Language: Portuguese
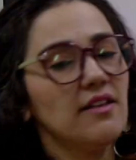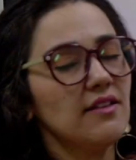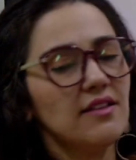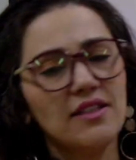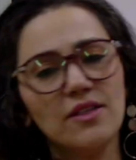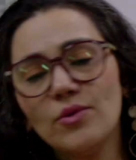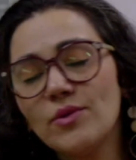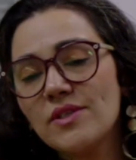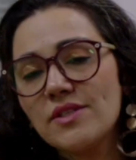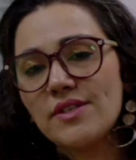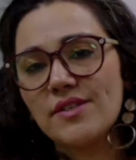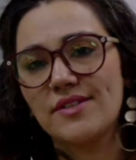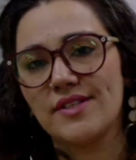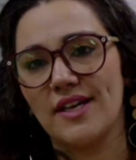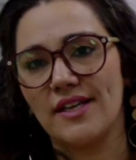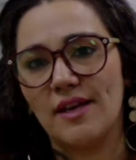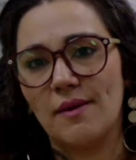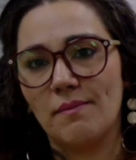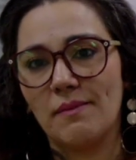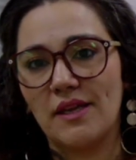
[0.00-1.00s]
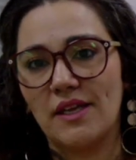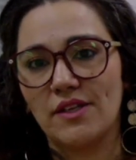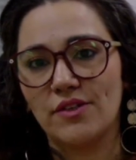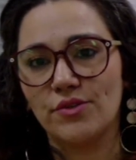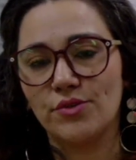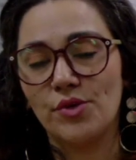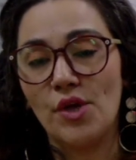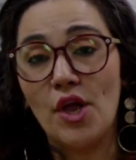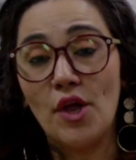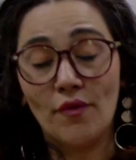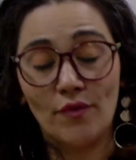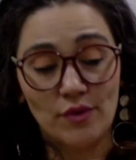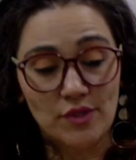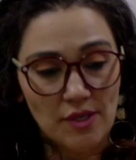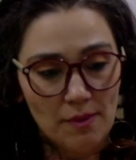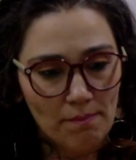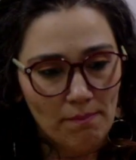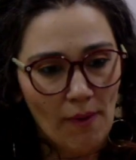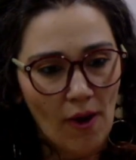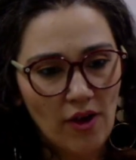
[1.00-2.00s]
Não necessariamente.
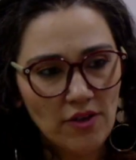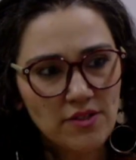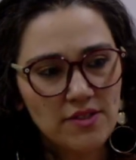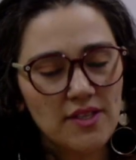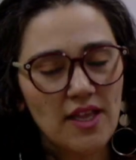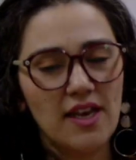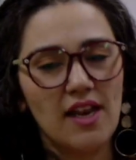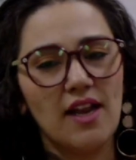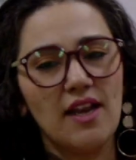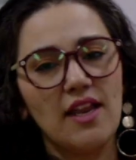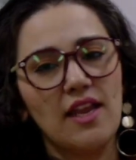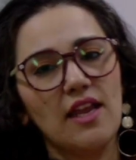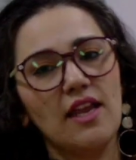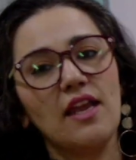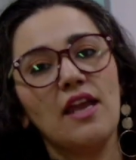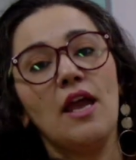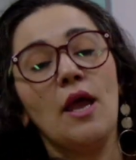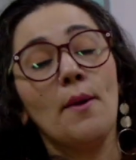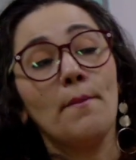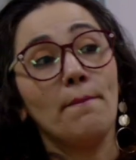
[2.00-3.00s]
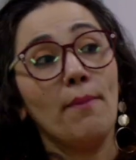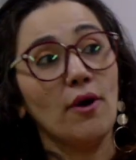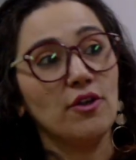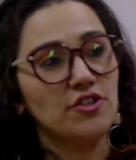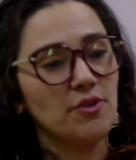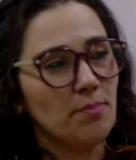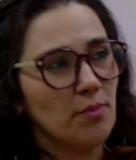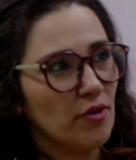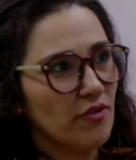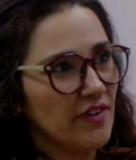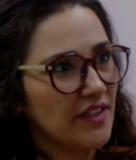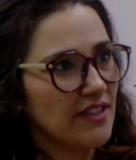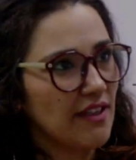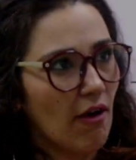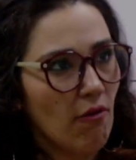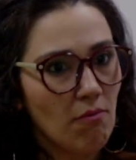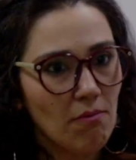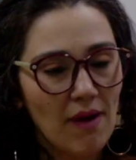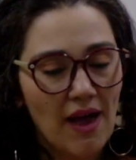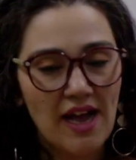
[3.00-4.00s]
Você pode estar ali, pode aproveitar
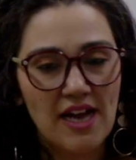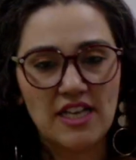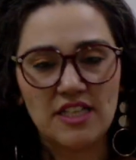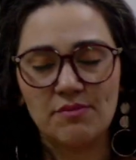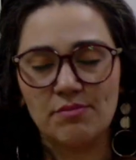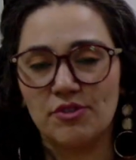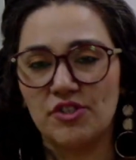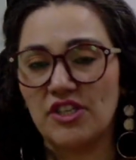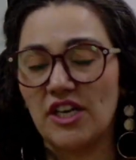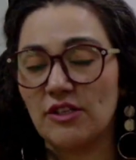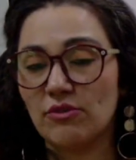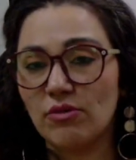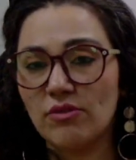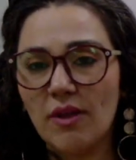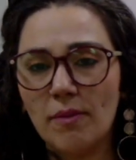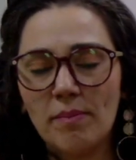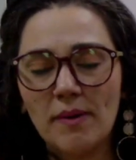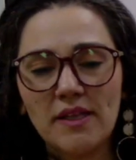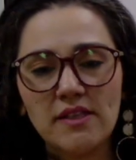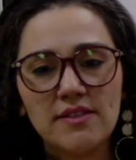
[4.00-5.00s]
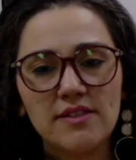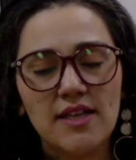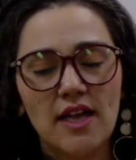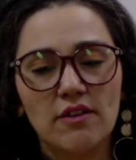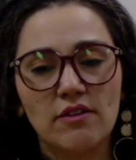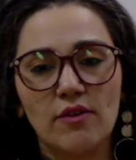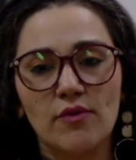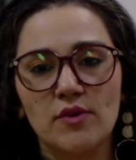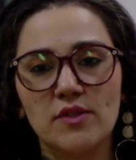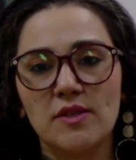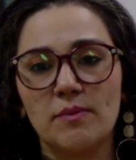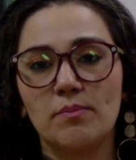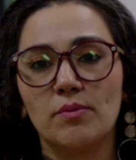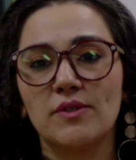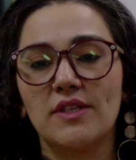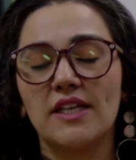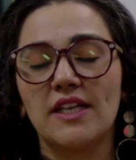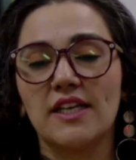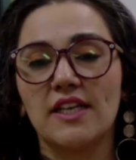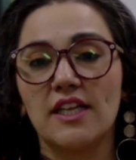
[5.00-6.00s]
ao máximo, tirar todo o aprendizado que você
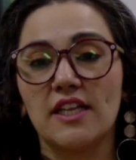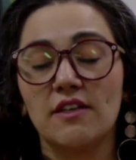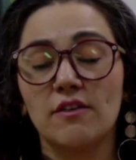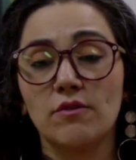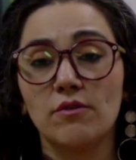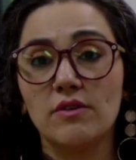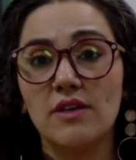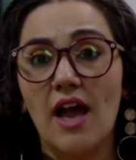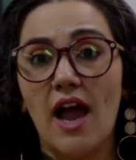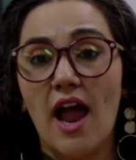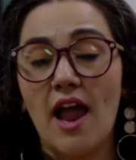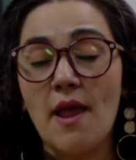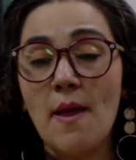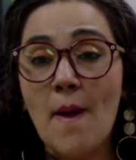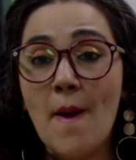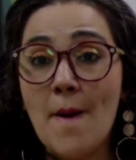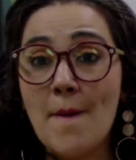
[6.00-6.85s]
puder naquele lugar.